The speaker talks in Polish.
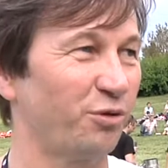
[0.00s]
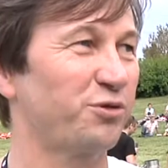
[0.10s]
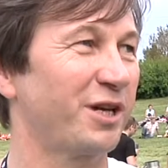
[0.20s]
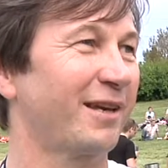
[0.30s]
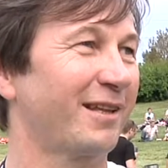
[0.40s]

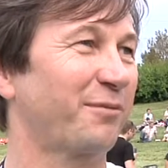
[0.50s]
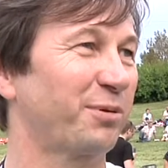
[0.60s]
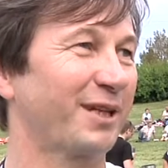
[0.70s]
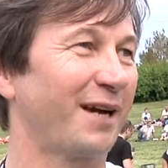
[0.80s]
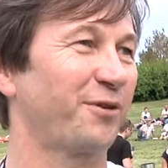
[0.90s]
ludzie jednak
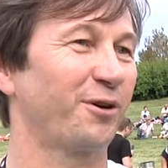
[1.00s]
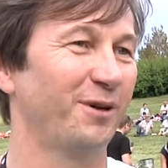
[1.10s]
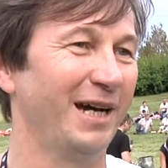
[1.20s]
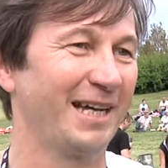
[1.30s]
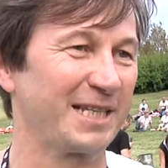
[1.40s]

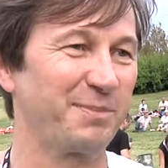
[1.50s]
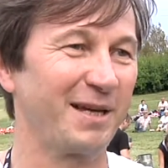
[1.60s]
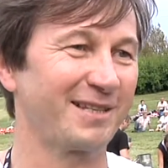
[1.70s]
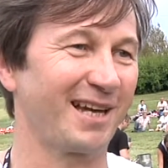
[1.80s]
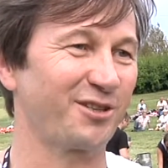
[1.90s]
potrafią
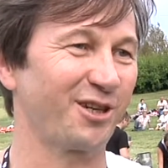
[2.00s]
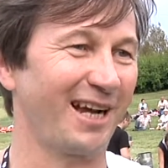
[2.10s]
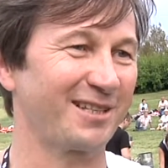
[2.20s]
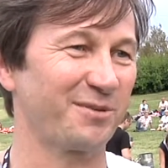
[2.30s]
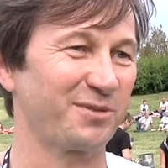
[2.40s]
spędzać
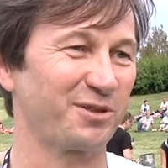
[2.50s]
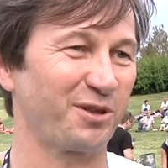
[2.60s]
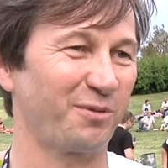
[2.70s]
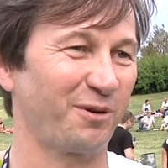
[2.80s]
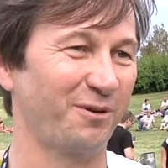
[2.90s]
razem ze
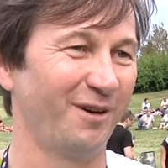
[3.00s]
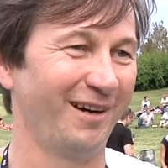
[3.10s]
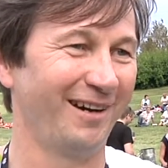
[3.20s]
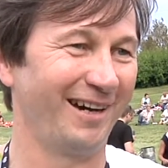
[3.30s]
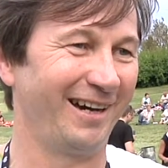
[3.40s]
sobą
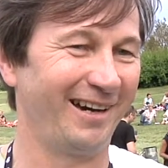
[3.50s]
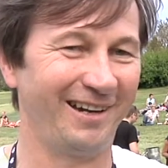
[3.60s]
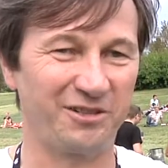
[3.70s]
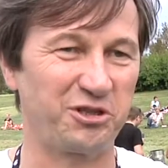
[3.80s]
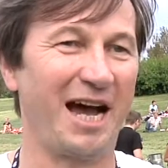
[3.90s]
e,